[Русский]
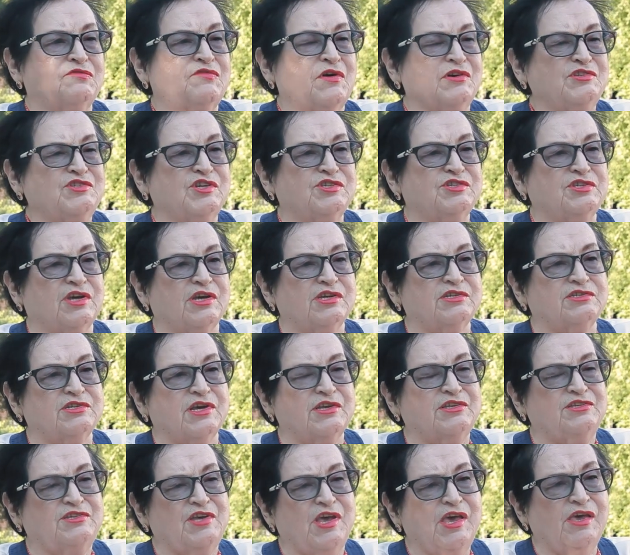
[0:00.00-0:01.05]
фашистской
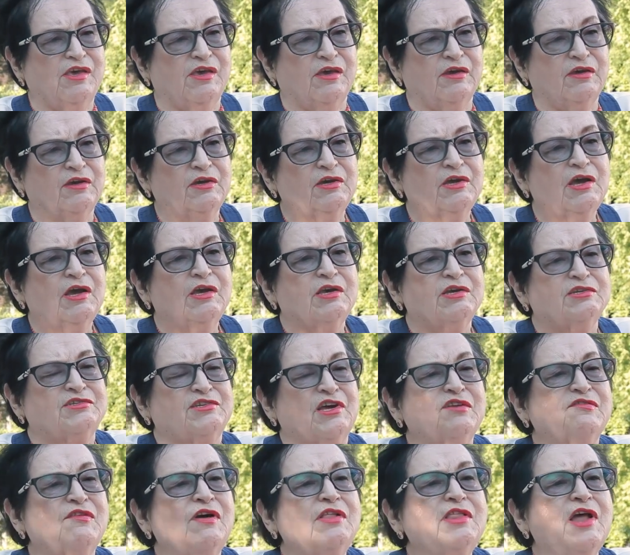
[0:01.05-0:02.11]
затеи
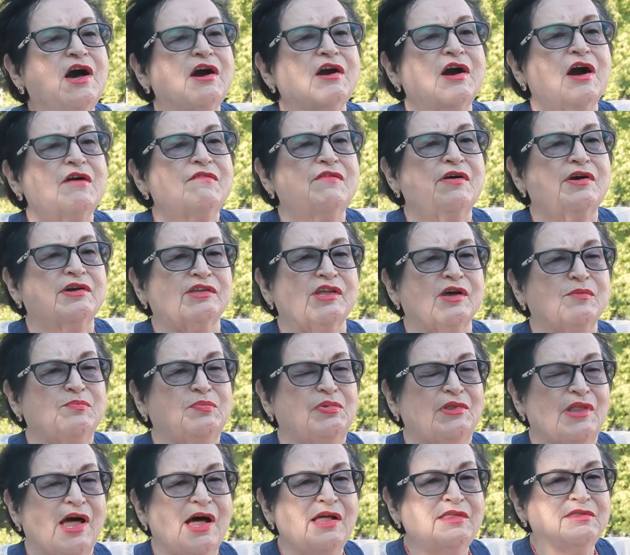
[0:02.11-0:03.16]
сорвала коварный
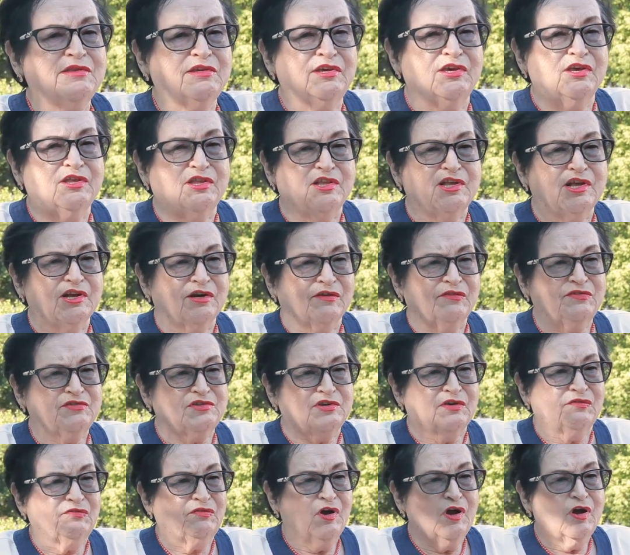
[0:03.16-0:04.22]
план
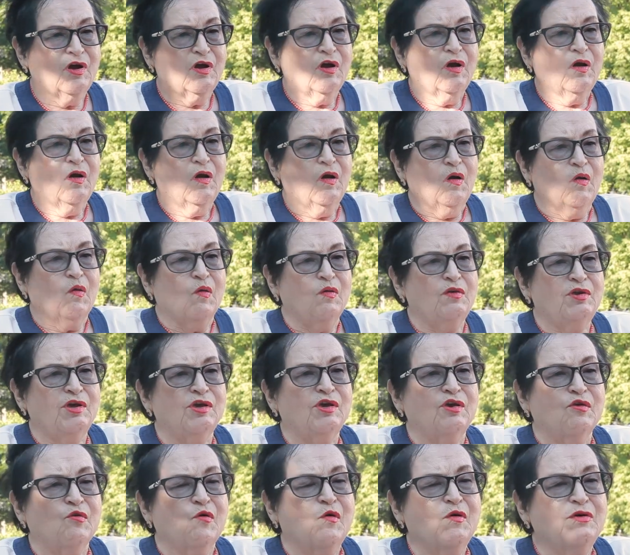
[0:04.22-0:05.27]
гитлеровцев о
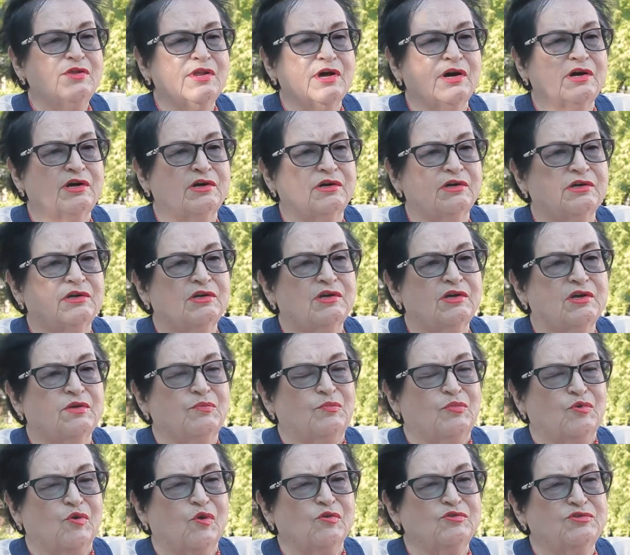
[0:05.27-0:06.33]
легионах
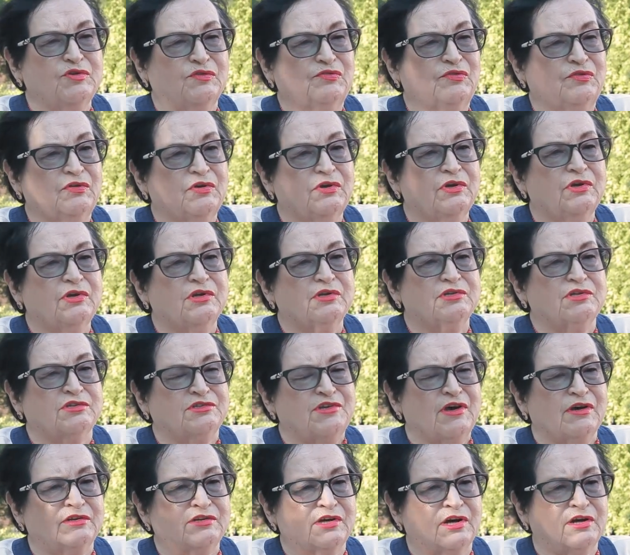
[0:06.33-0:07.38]
против
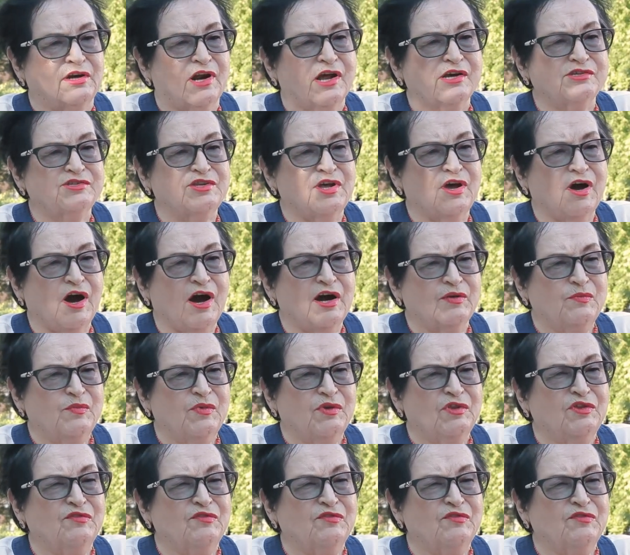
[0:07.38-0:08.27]
Красной Армии.